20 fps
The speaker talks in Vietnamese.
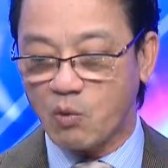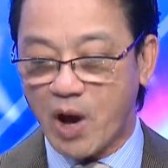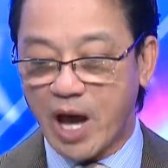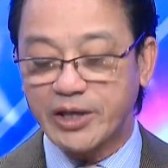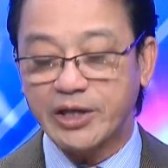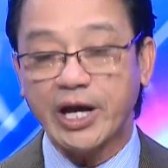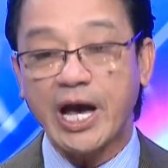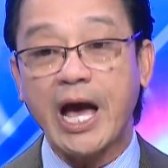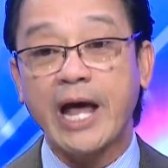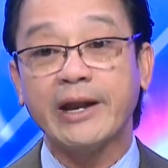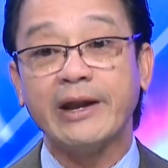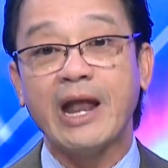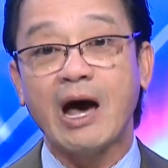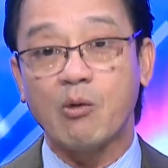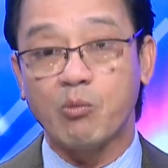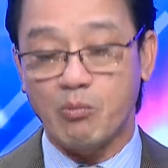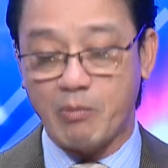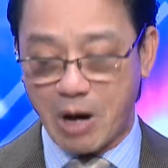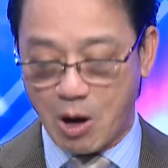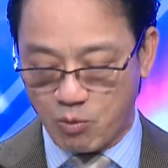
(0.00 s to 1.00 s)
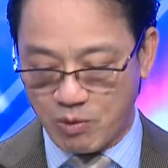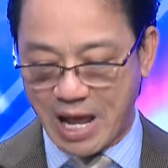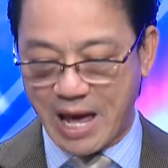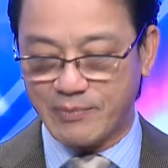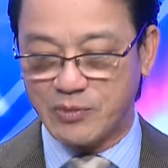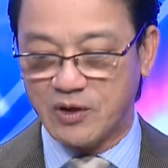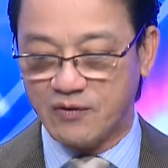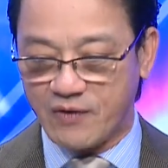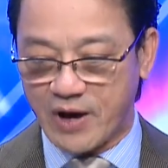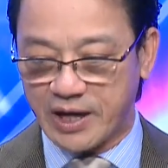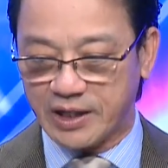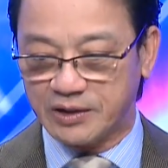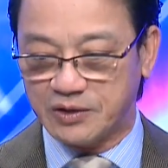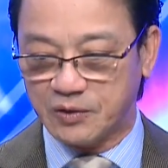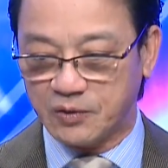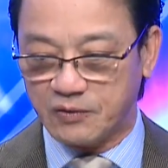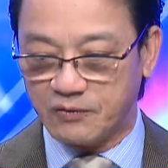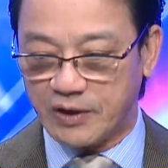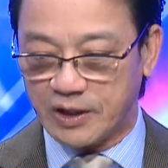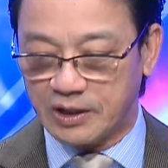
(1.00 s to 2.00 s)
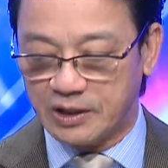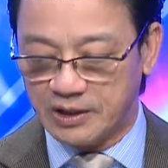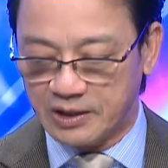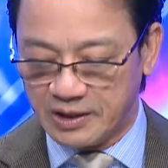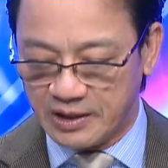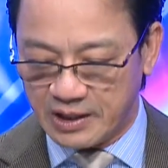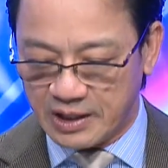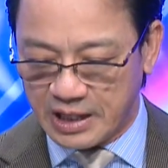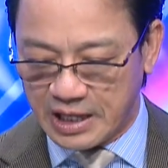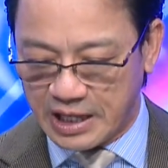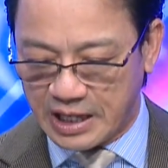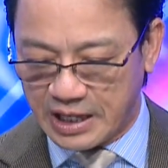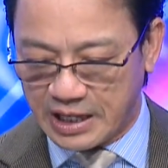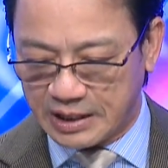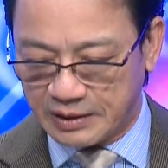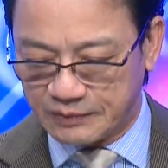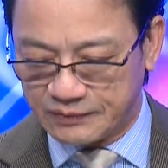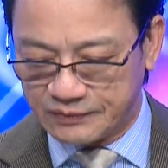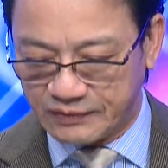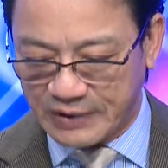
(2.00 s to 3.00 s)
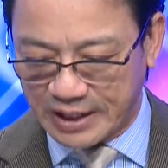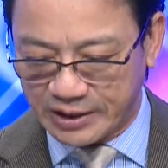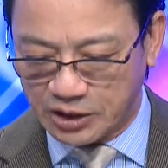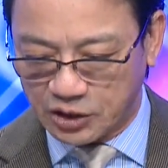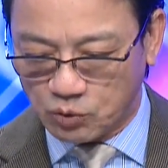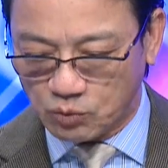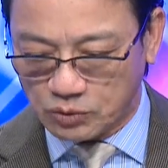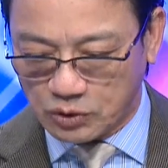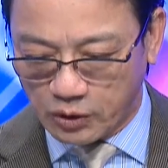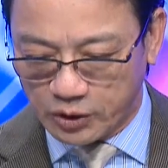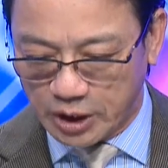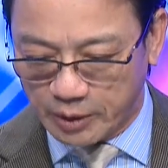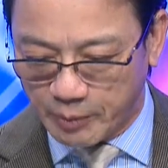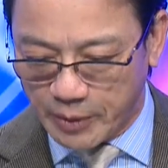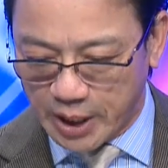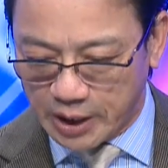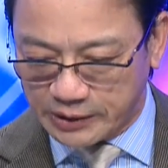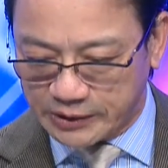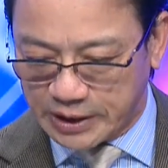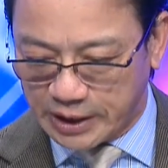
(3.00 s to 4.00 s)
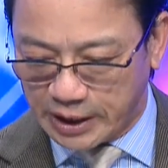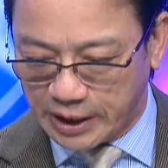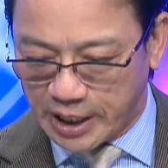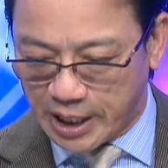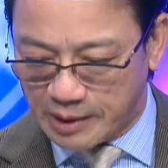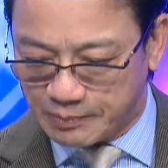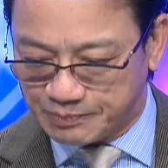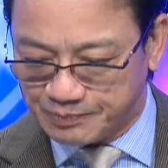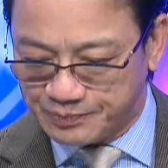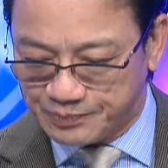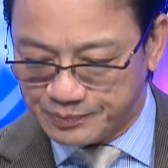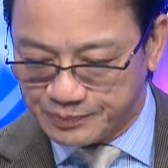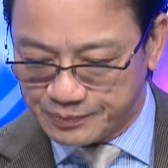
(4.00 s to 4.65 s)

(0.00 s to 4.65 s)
qua những cái hành động mà ông làm như vậy thưa quý vị và như chúng tôi được biết thì um,